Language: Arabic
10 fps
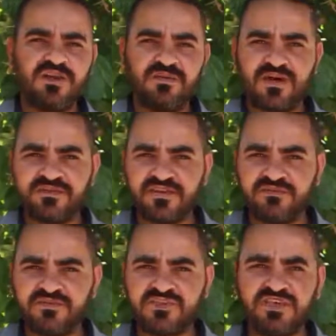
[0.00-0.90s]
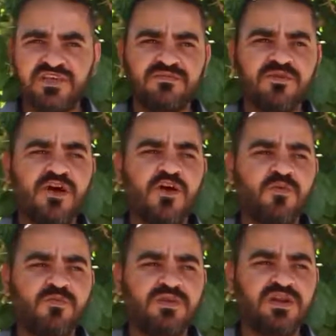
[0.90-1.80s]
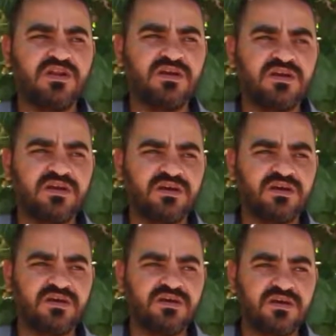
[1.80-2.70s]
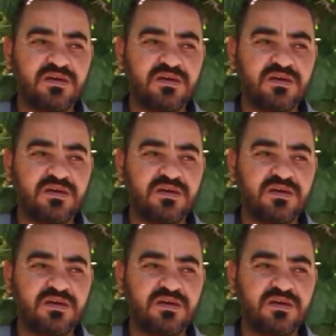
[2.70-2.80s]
للامراض التنفسيه مقاوم لل